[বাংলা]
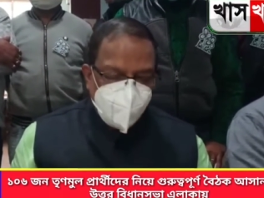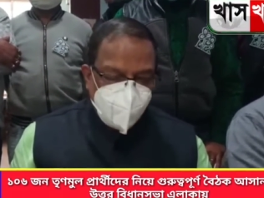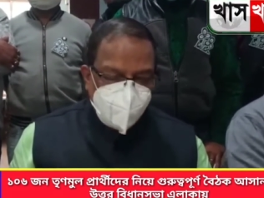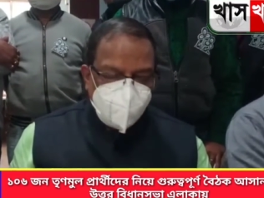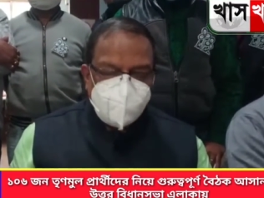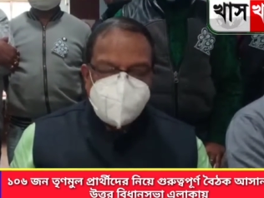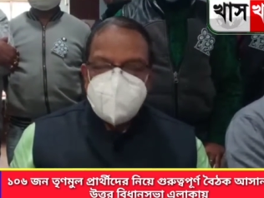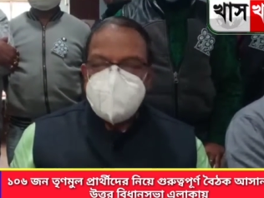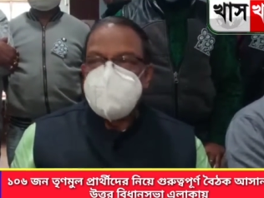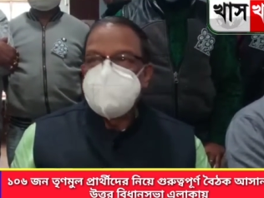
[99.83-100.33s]

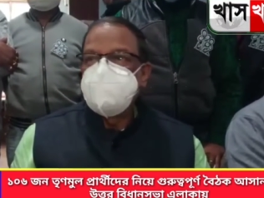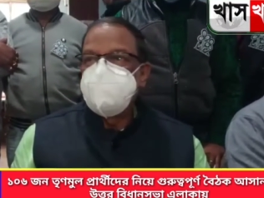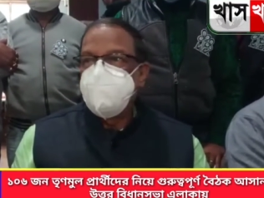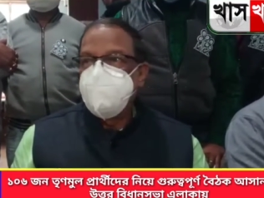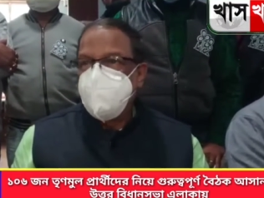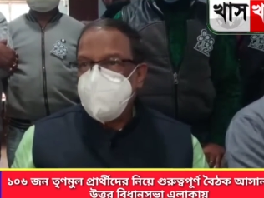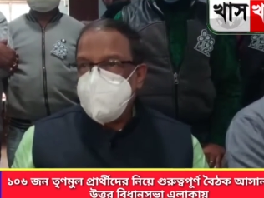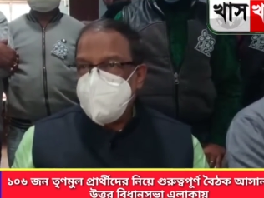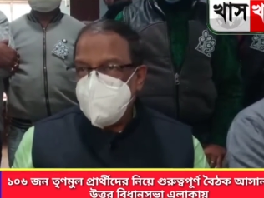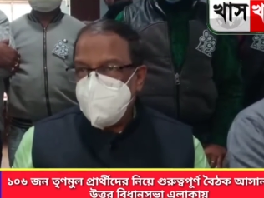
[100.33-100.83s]
পোস্টার আছে
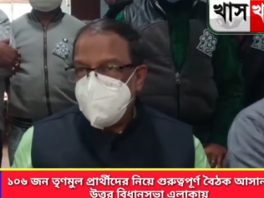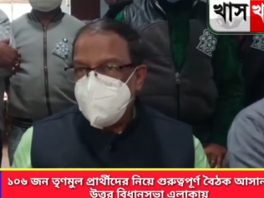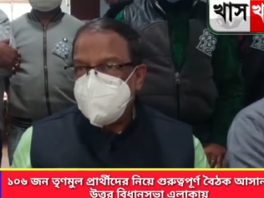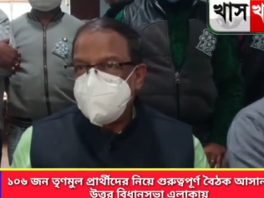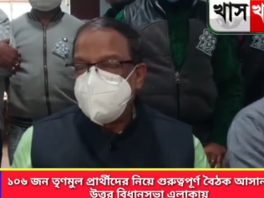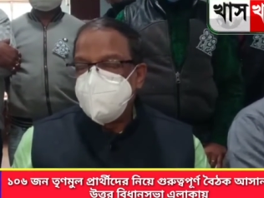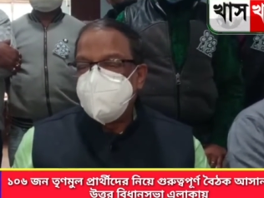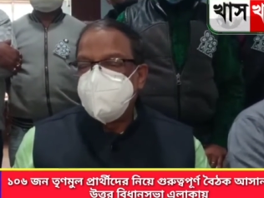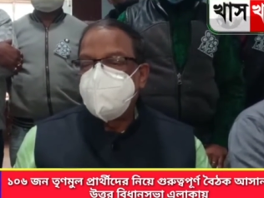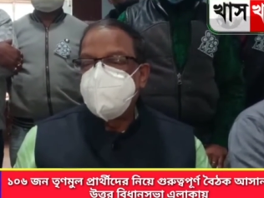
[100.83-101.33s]
ব্যানার
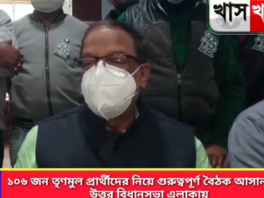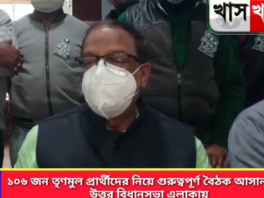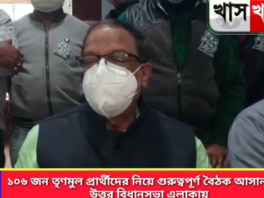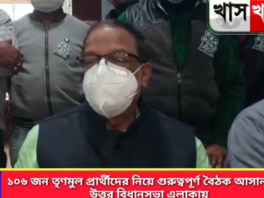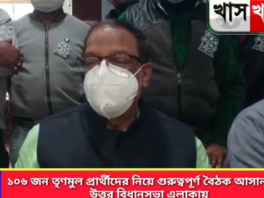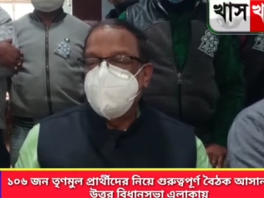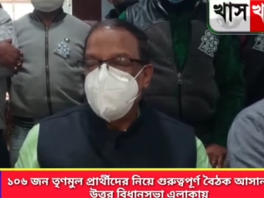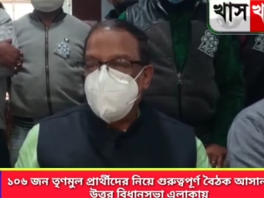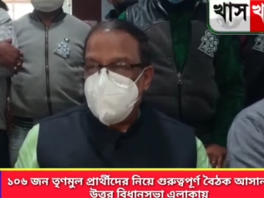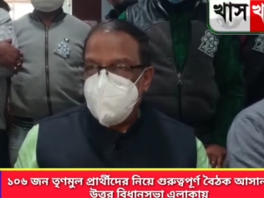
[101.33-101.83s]
আছে
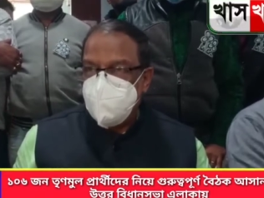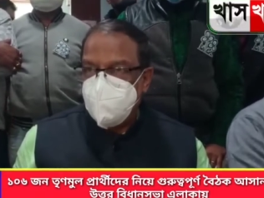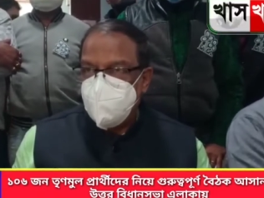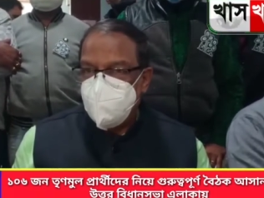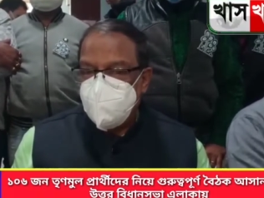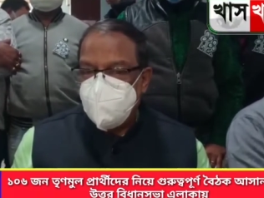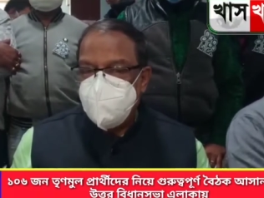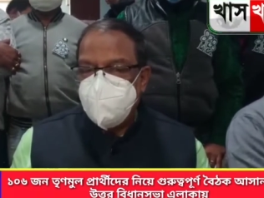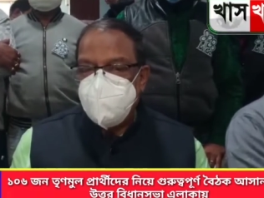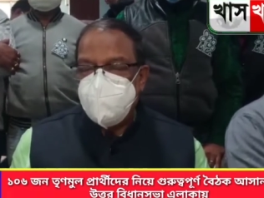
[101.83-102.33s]
দেয়াল
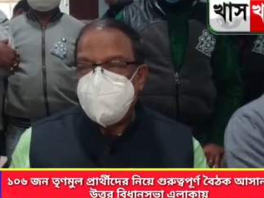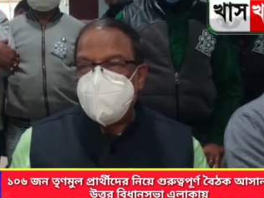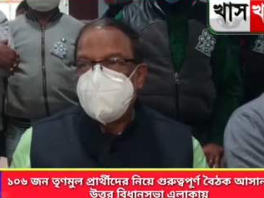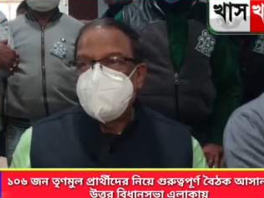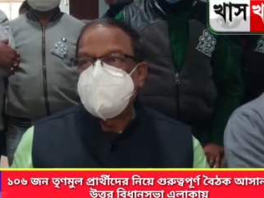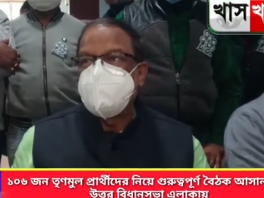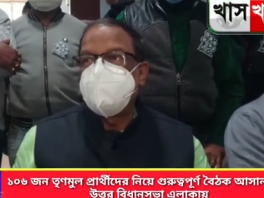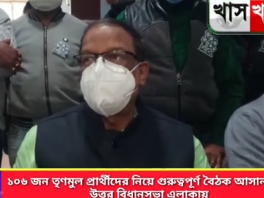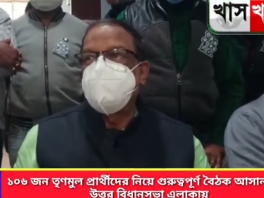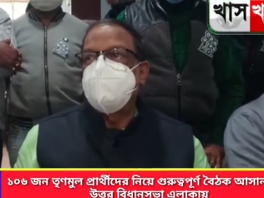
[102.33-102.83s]
লিখনের ব্যাপার
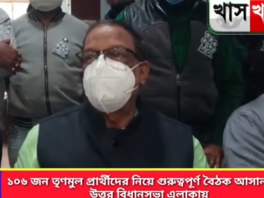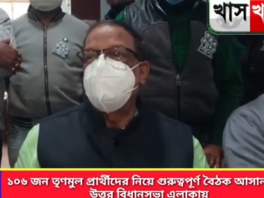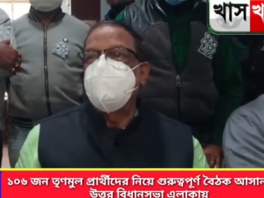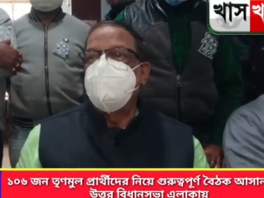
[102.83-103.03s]
আছে